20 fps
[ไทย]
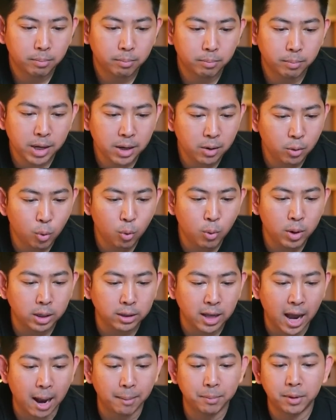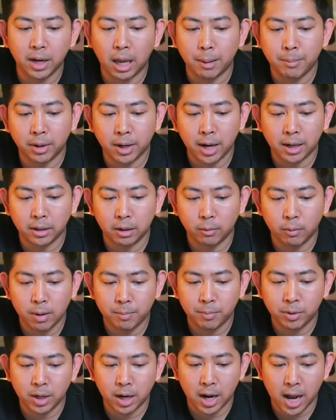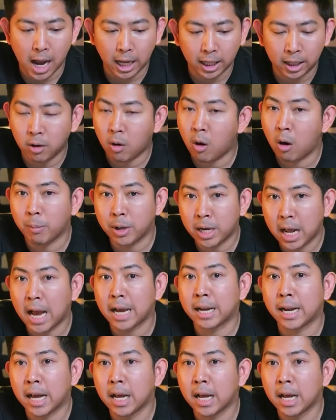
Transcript: ไม่รู้ว่าจะถามทางไหนเหมือนกัน แต่ว่ายังหาทางออกไม่ได้นะ